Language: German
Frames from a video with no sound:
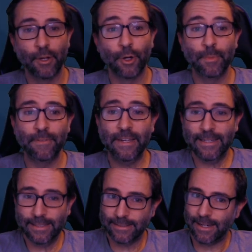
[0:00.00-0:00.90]
Um die
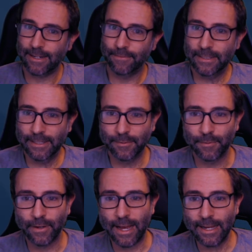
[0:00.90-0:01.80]
wichtigste aller wichtigen
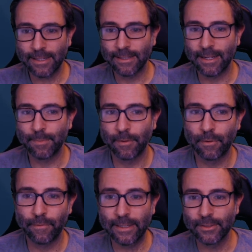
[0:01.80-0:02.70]
Fragen gleich mal
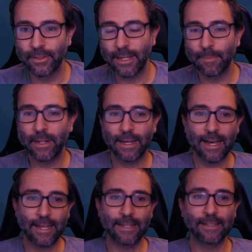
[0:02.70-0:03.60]
vorwegzunehmen, der
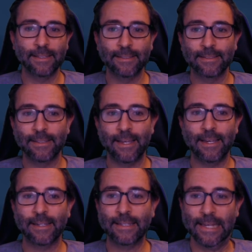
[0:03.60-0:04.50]
Radek ist
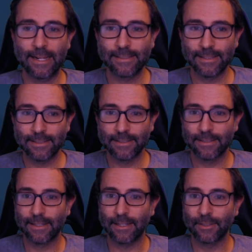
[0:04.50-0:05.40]

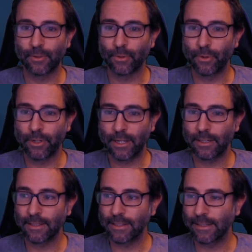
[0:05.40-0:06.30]
erkältet, kein
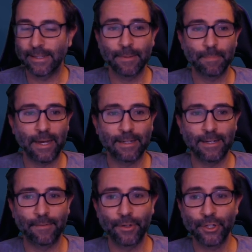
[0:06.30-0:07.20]
Corona, die Grippe hat
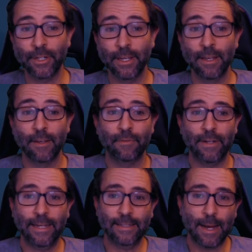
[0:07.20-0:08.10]
ihn erwischt.
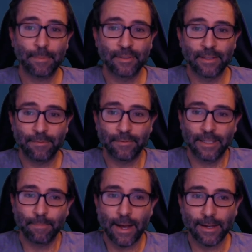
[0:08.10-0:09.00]
Vielleicht gab es einen
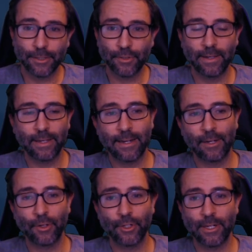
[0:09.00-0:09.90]
heftigen Markenschwinger, da
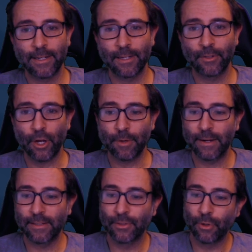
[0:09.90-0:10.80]
Deutschland dann doch
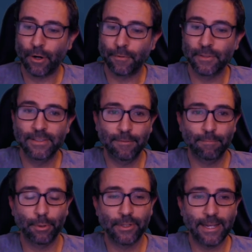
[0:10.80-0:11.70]
mal so offensiv
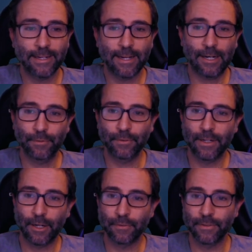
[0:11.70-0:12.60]
potent
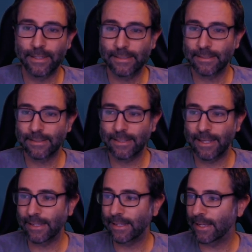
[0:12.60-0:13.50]
aufgelaufen ist
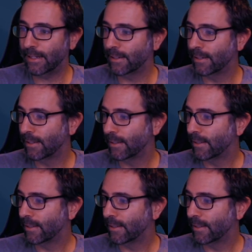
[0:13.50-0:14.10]
gegen